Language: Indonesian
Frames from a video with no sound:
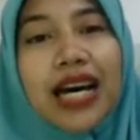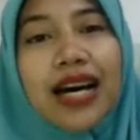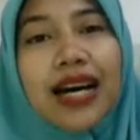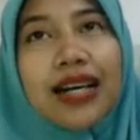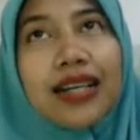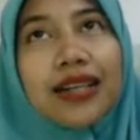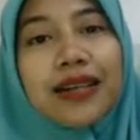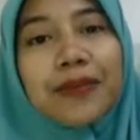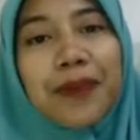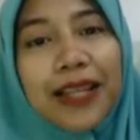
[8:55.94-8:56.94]
uh,
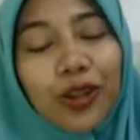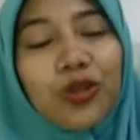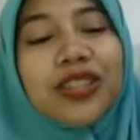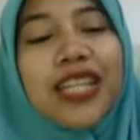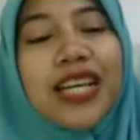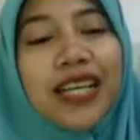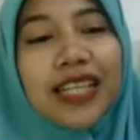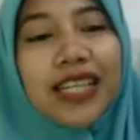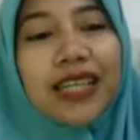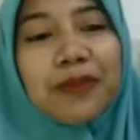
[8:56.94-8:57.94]
patung
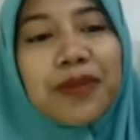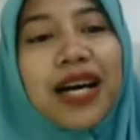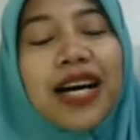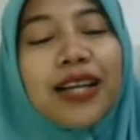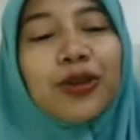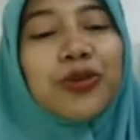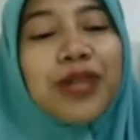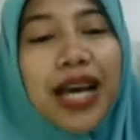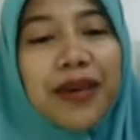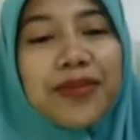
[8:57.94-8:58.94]
dari bahan lunak,